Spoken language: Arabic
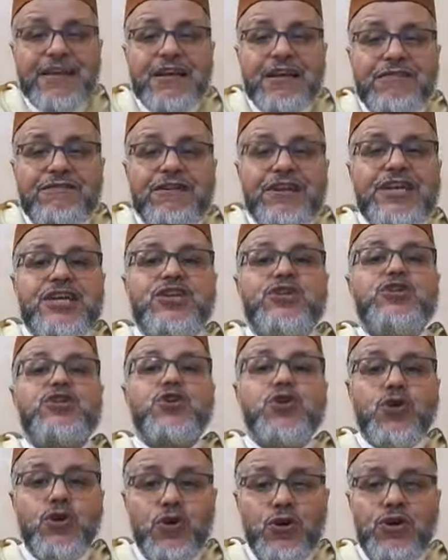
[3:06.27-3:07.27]

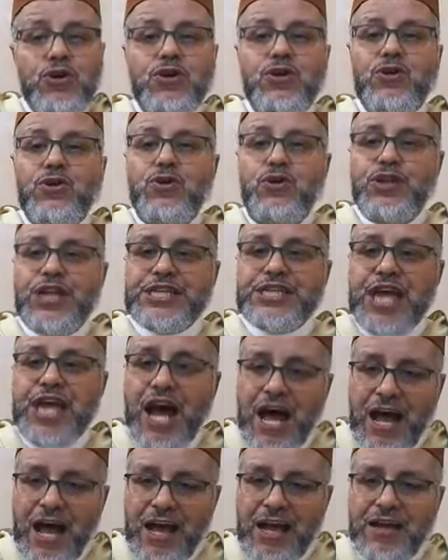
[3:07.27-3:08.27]
فنكثروا وحنا
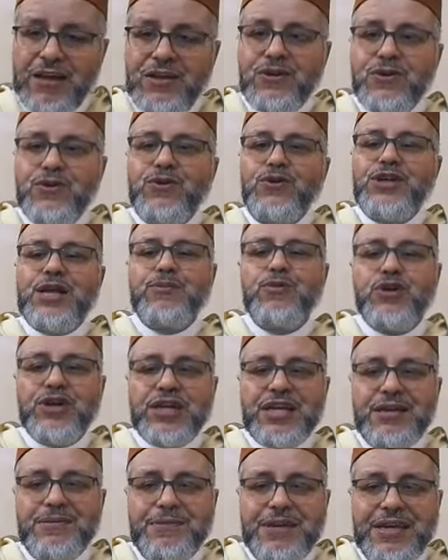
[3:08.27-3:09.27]
صحاح وحنا
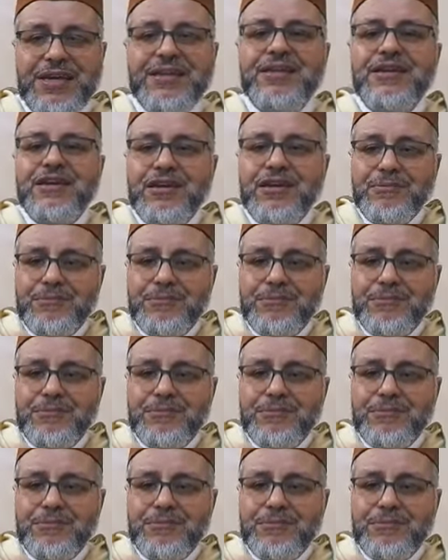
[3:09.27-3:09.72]
مقيمين